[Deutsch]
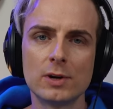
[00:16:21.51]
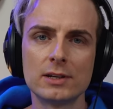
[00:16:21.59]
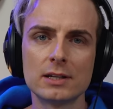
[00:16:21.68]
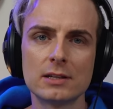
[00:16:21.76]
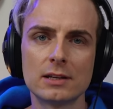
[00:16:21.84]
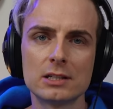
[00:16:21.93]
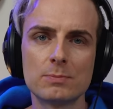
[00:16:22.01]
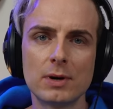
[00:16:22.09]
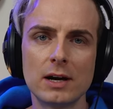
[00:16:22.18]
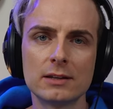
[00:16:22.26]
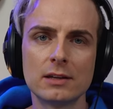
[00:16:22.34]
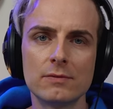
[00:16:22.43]
dass ja das
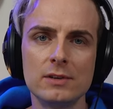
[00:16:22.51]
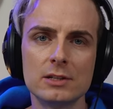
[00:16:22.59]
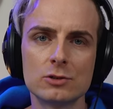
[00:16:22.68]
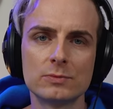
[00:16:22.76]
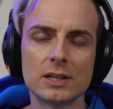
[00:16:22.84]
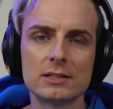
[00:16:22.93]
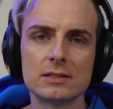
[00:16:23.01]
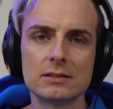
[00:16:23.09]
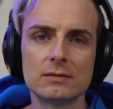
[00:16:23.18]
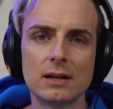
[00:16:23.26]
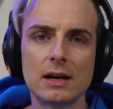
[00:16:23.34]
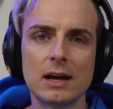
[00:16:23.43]
Partnervisum das
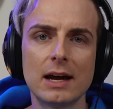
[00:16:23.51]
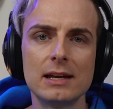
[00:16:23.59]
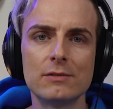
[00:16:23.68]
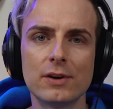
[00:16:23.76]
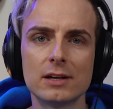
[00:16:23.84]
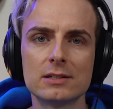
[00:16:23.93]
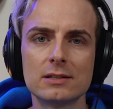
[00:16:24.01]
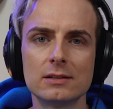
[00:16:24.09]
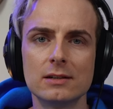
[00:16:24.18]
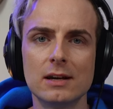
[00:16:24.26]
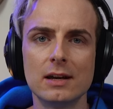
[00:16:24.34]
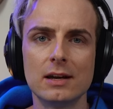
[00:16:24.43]
einfachste